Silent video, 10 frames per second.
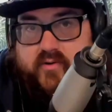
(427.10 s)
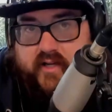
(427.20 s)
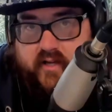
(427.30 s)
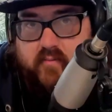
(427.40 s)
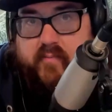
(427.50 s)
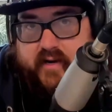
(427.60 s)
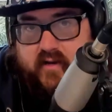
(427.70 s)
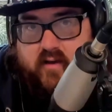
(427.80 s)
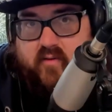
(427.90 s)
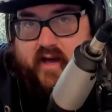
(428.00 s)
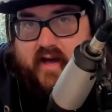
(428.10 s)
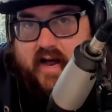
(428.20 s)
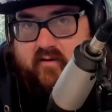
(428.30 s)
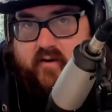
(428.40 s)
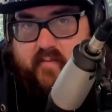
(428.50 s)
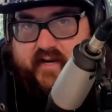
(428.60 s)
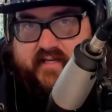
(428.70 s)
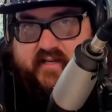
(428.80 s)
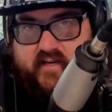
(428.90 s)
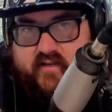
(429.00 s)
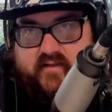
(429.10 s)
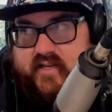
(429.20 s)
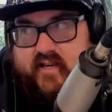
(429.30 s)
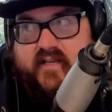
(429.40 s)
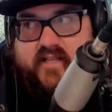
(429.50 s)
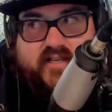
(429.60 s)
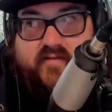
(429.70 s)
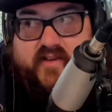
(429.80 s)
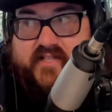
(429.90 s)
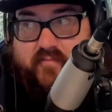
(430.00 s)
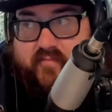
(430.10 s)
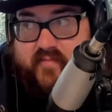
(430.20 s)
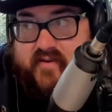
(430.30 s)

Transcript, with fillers: un sistema operativo, que es algo que parece, no sé, de ciencia ficción.